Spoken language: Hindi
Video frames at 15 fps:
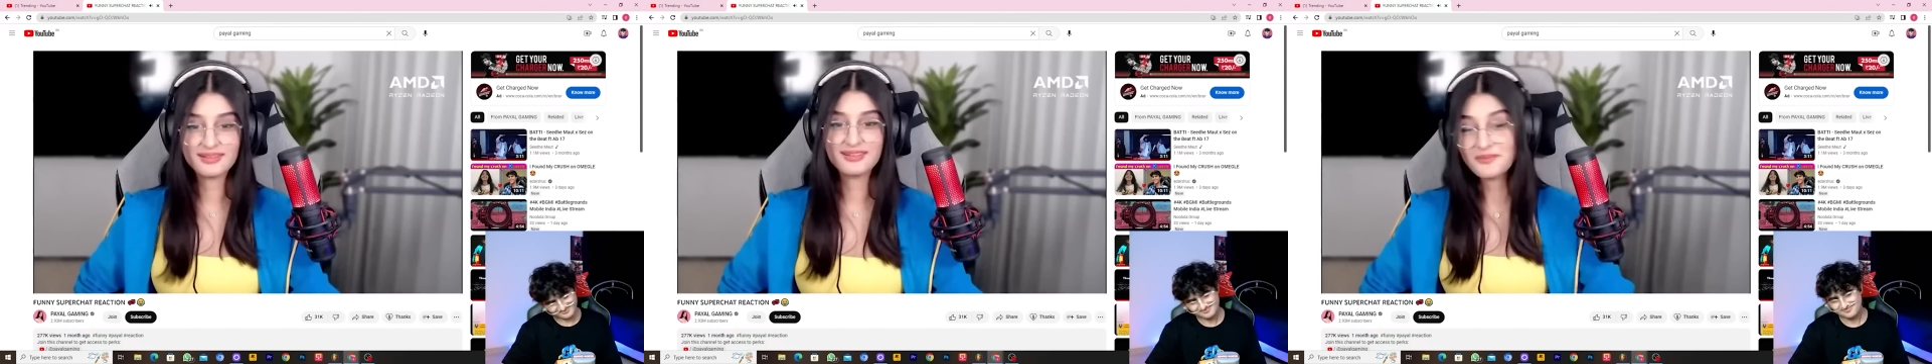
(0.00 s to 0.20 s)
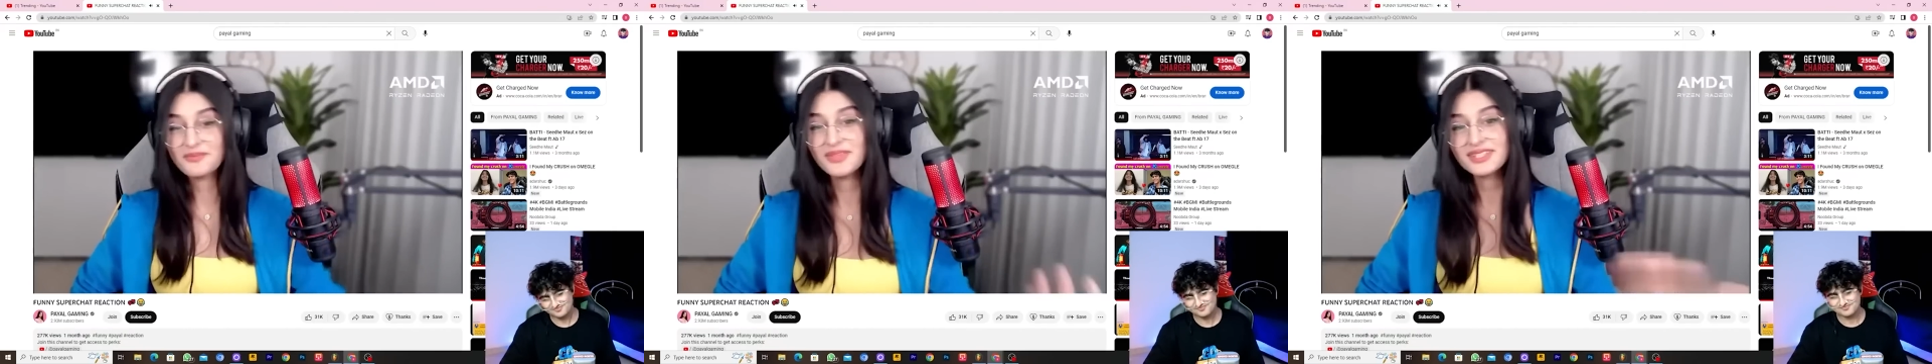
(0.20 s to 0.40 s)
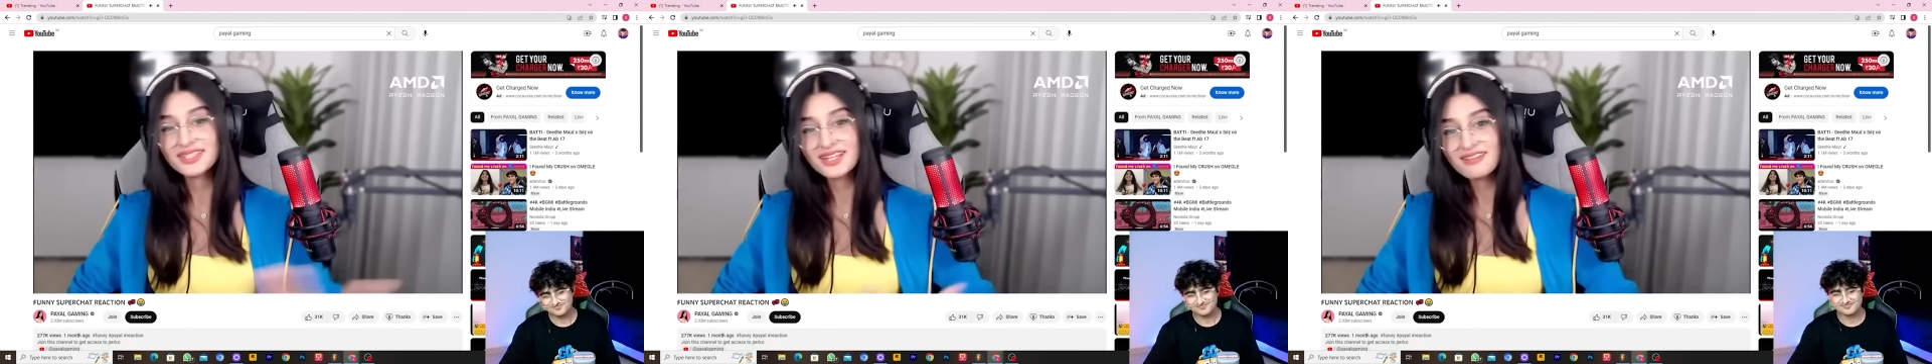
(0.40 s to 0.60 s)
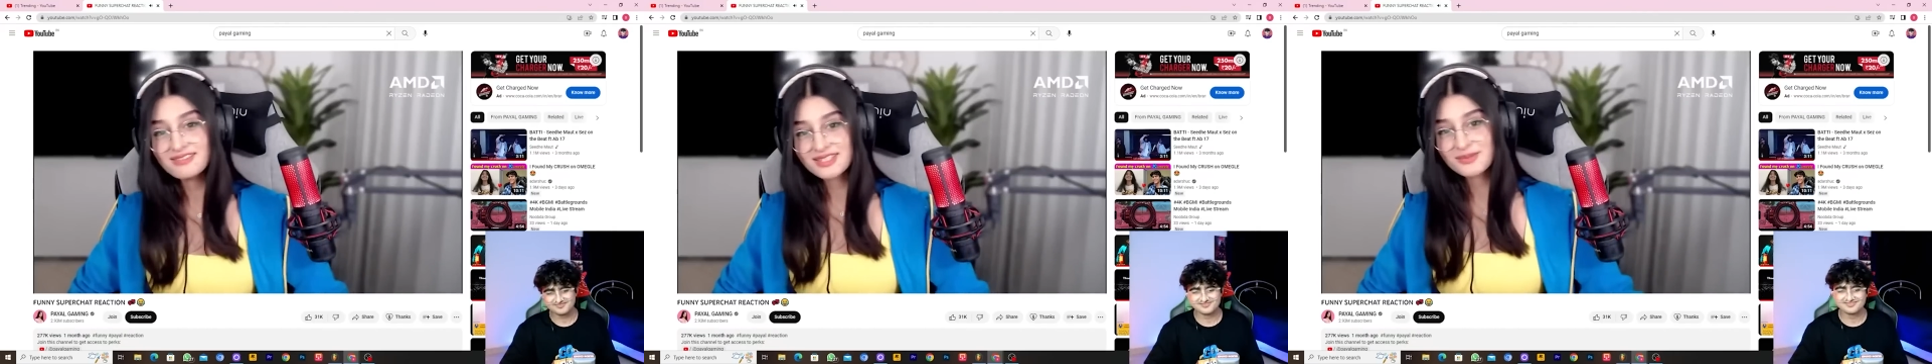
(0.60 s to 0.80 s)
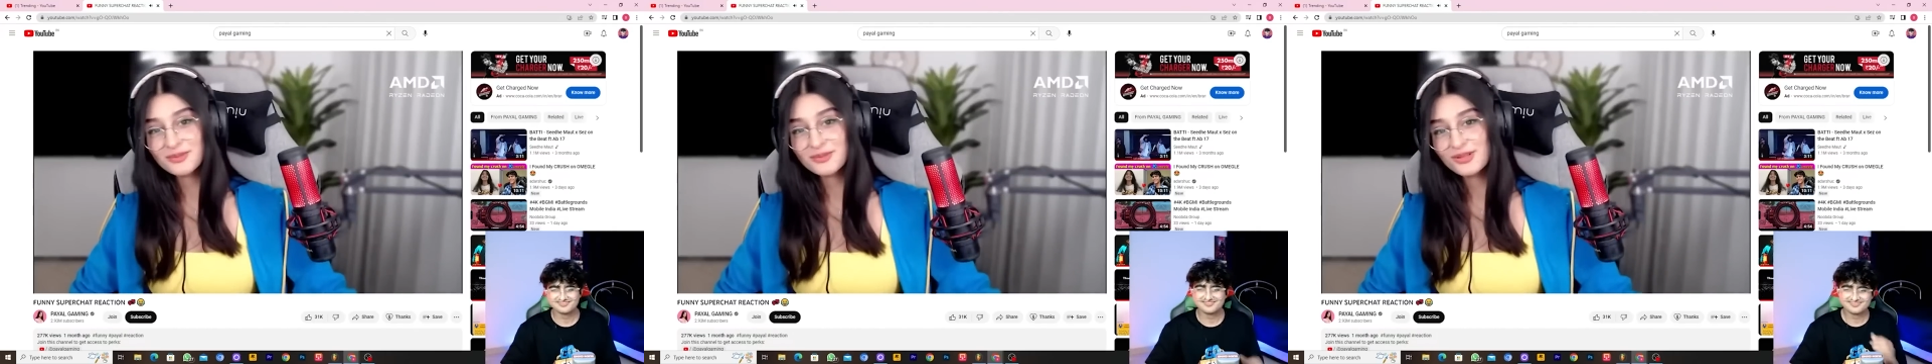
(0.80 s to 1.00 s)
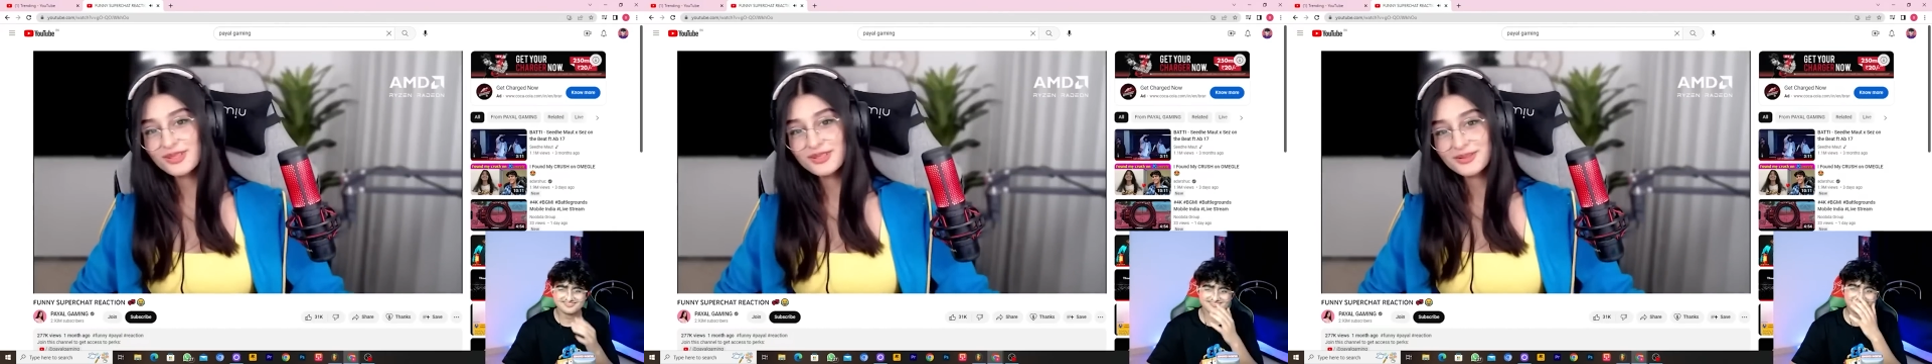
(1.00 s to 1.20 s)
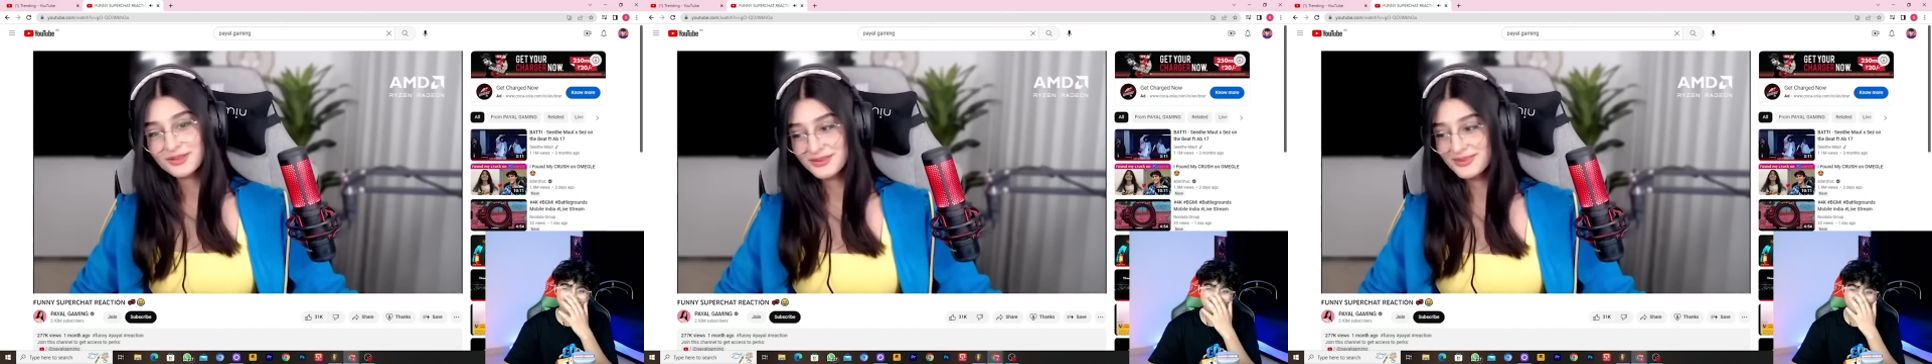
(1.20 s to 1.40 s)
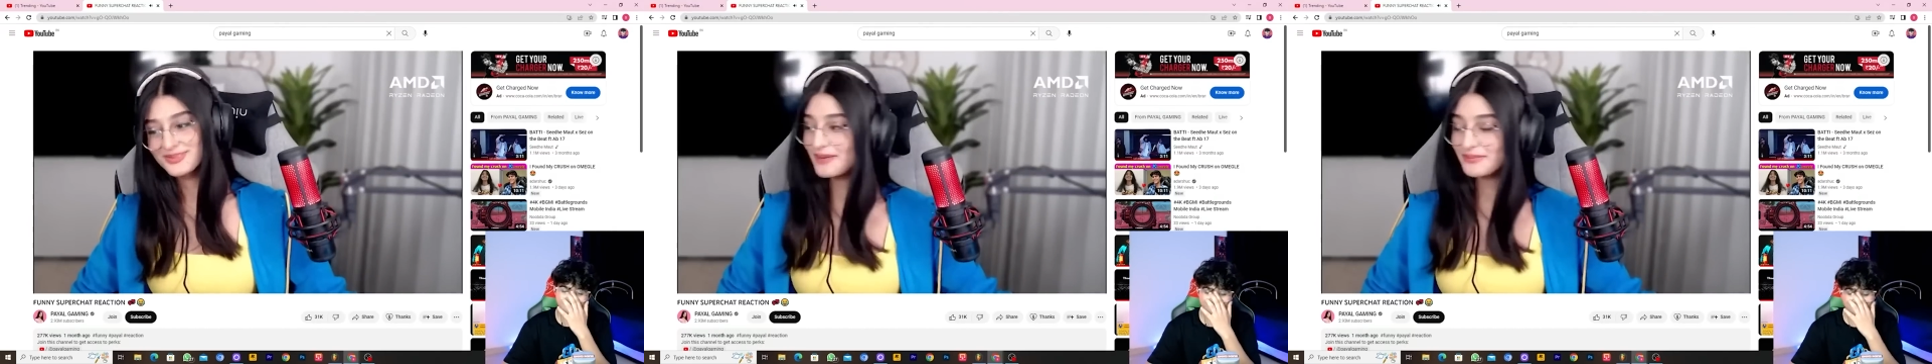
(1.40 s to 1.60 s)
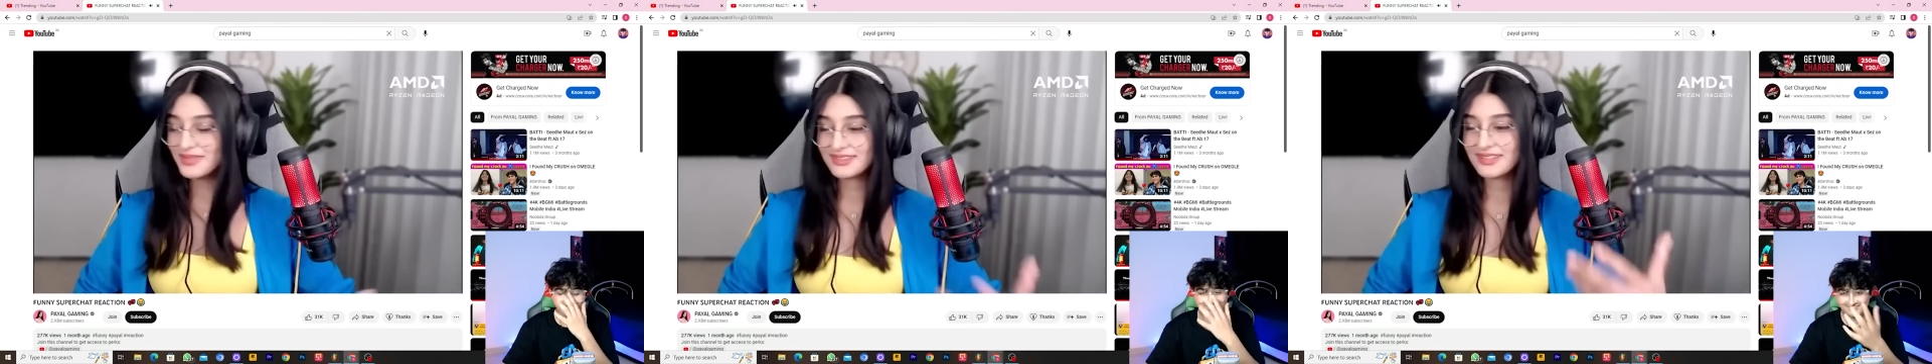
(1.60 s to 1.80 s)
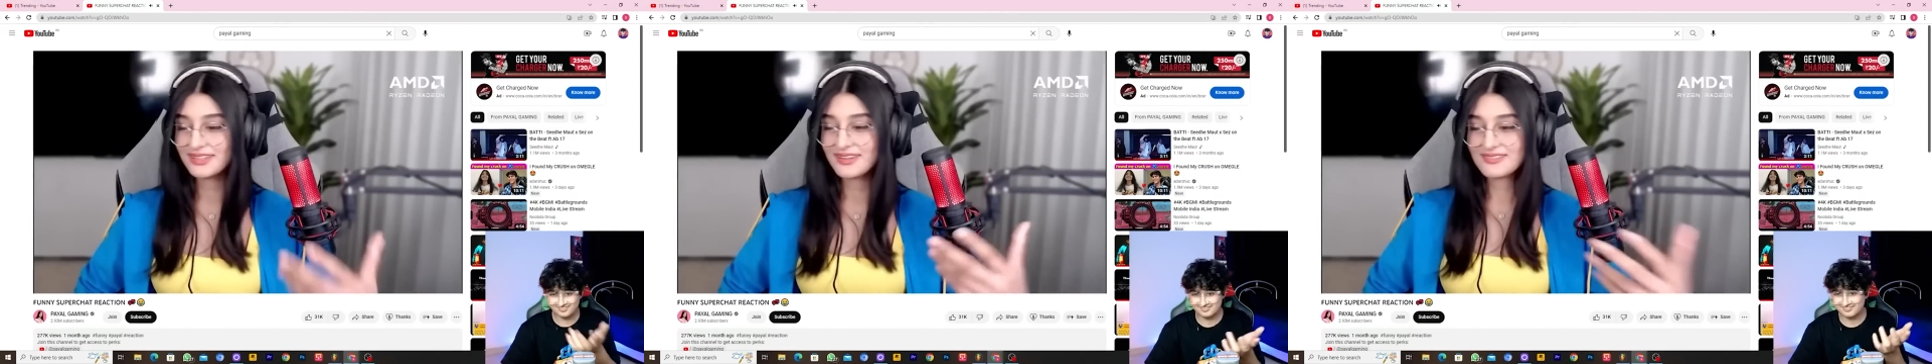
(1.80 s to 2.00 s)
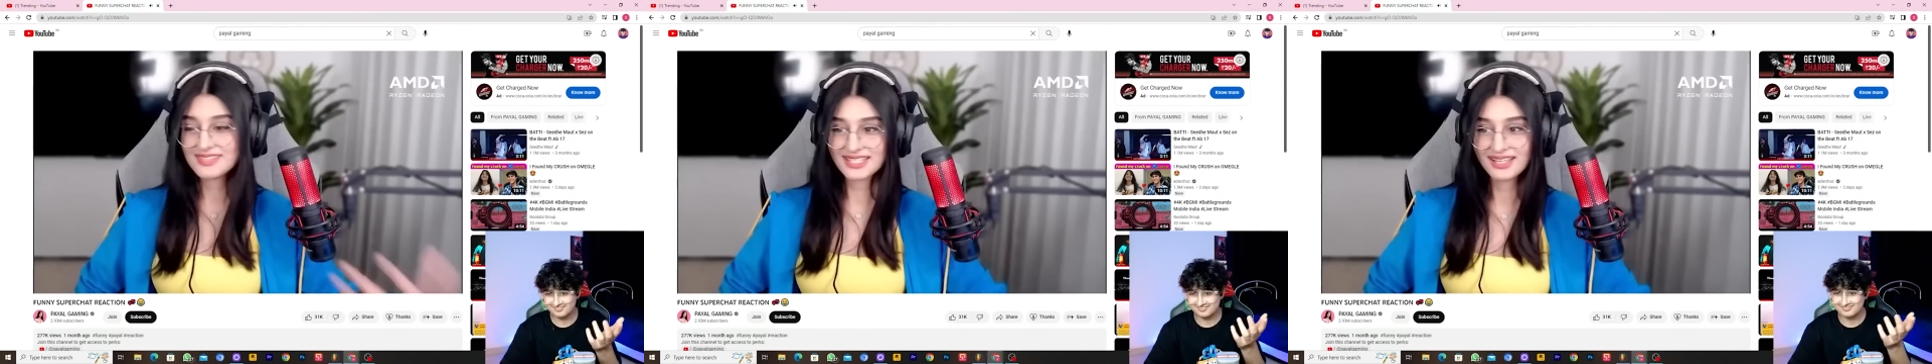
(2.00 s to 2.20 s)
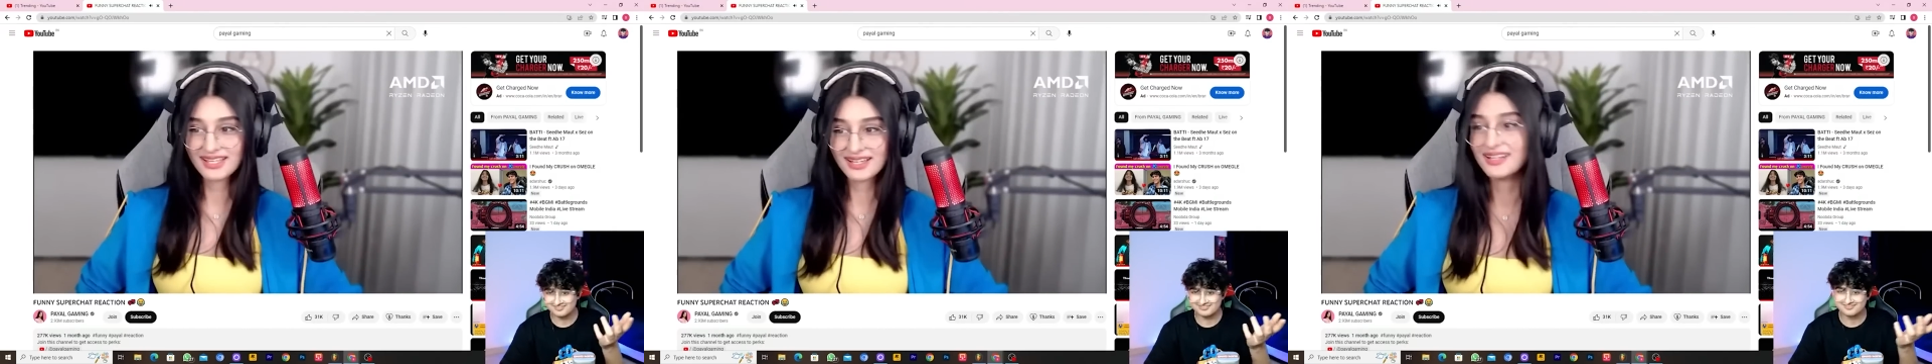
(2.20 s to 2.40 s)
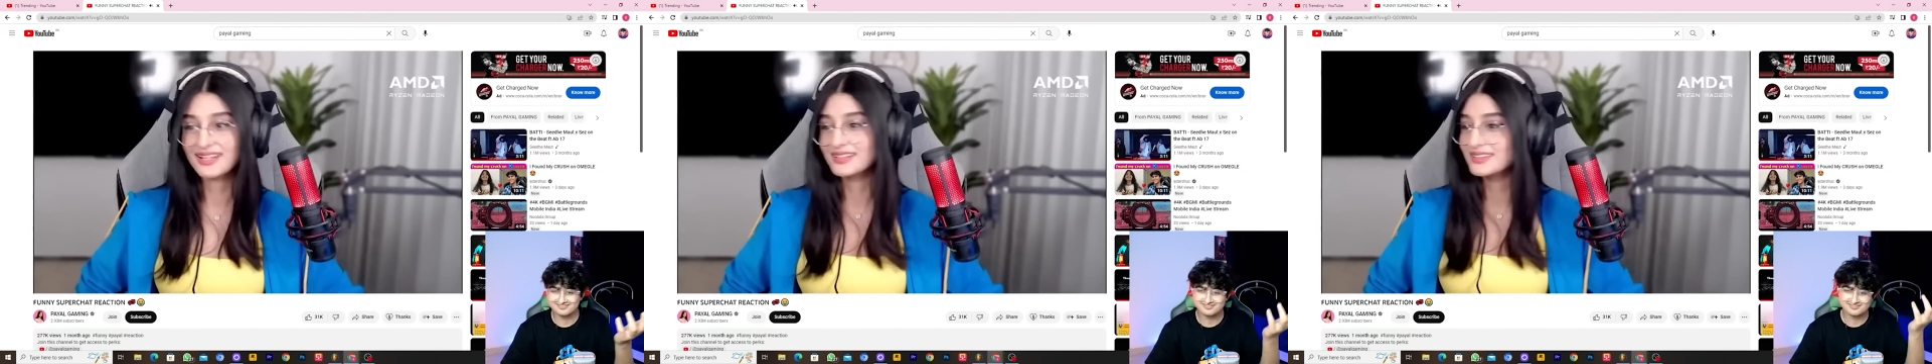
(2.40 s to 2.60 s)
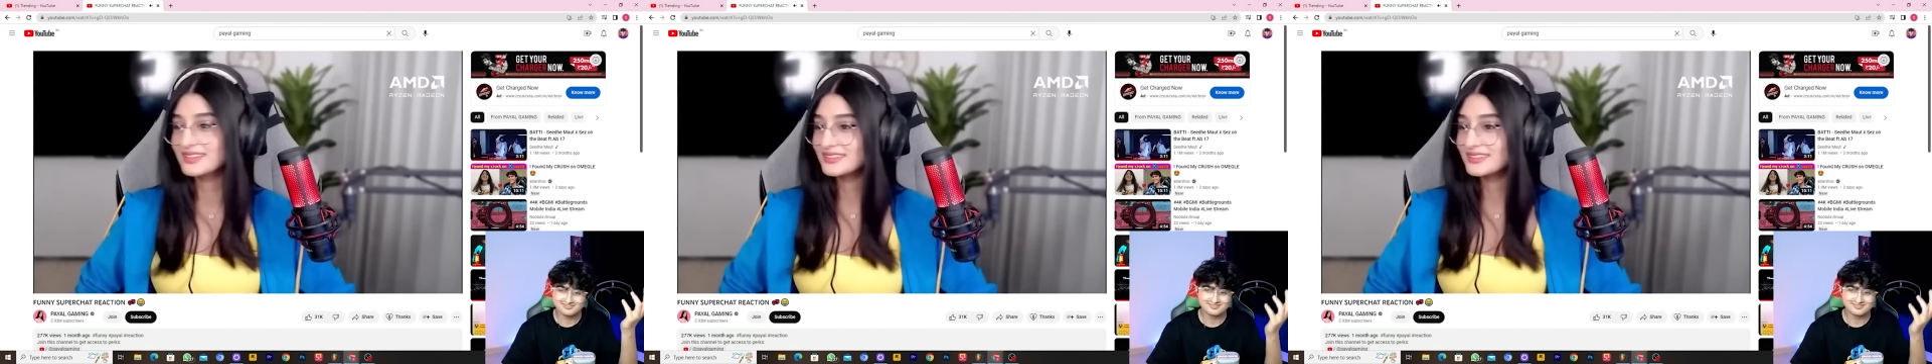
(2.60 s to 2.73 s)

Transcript: अपनी तरफ से बोल दो आपकी तरफ से हाँ